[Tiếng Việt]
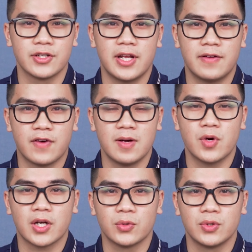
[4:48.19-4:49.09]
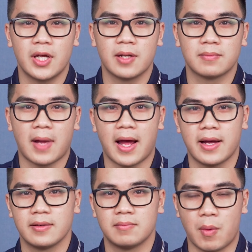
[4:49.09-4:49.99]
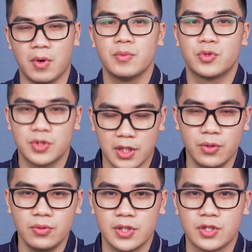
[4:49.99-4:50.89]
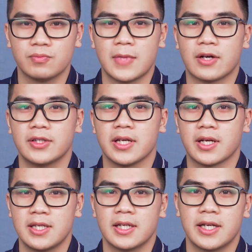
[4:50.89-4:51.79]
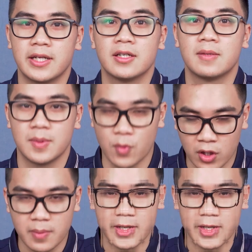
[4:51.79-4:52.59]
cho nên với một cái túi tiền mà mỏng hơn một chút xíu thì chúng ta có thể cân nhắc đến G14